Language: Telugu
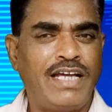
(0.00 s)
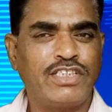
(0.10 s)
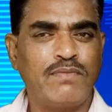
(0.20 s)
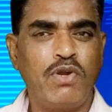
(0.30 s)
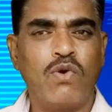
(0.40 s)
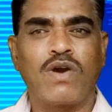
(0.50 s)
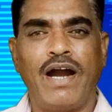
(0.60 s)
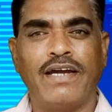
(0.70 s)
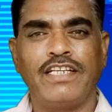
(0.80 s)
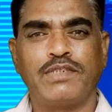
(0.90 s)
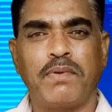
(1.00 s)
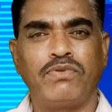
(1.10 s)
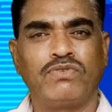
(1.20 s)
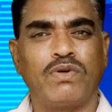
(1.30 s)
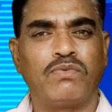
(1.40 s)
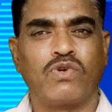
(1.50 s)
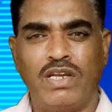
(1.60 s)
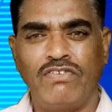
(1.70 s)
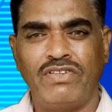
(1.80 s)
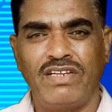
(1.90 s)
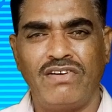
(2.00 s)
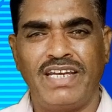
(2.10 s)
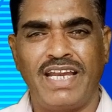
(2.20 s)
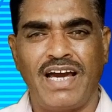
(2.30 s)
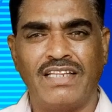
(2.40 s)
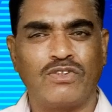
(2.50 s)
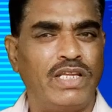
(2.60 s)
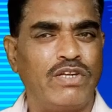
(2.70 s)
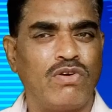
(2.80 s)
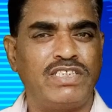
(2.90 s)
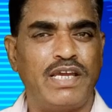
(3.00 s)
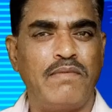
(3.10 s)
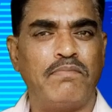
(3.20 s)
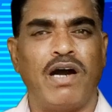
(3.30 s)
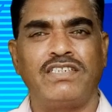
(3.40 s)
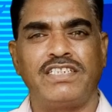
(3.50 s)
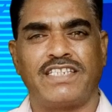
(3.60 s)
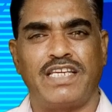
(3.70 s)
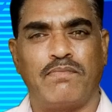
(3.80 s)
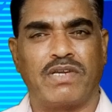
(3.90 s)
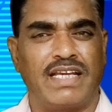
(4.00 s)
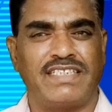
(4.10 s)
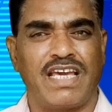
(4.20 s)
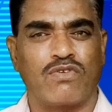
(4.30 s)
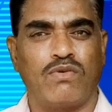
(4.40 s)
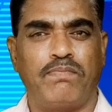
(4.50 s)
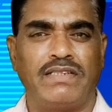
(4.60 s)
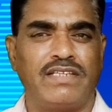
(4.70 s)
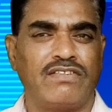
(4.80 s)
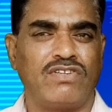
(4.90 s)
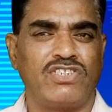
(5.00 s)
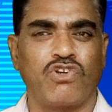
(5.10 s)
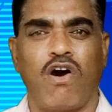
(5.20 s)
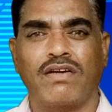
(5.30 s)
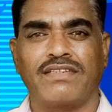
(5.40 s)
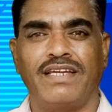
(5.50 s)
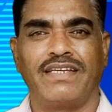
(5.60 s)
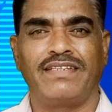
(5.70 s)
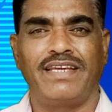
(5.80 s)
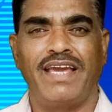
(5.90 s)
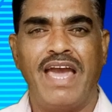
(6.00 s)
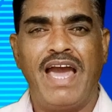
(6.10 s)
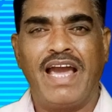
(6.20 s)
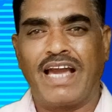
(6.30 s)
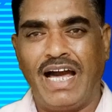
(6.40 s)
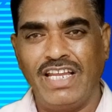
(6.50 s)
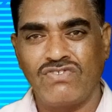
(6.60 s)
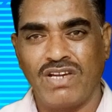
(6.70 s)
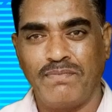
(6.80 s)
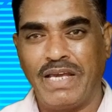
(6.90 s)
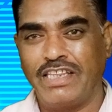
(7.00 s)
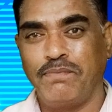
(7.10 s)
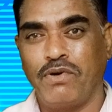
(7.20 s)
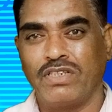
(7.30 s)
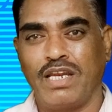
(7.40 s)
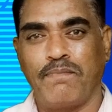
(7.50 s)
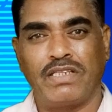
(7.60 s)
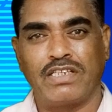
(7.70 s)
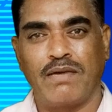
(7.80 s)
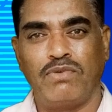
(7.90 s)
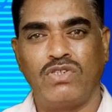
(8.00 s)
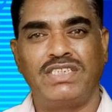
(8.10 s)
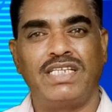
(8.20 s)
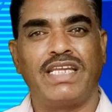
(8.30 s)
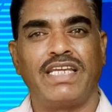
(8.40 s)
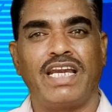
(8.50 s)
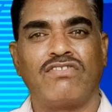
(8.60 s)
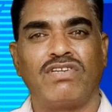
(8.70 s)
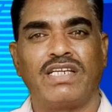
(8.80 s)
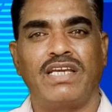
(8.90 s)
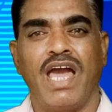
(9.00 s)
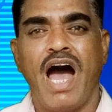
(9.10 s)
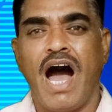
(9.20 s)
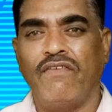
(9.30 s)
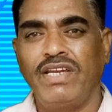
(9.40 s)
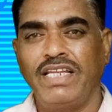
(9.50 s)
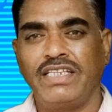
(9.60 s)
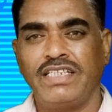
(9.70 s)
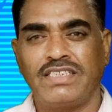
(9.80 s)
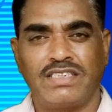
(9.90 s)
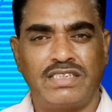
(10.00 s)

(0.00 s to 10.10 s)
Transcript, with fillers: రాష్ట్రంలో కాంగ్రెస్ ప్రభుత్వం కొలిదోరిన తొలి రోజే మాజీ సీఎం కేసీఆర్ కు పెద్ద ఎత్తున షాక్ తలిగింది కాళేశ్వరం ఎత్తిపోతల పథకంలో జరిగినటువంటి అవినీతి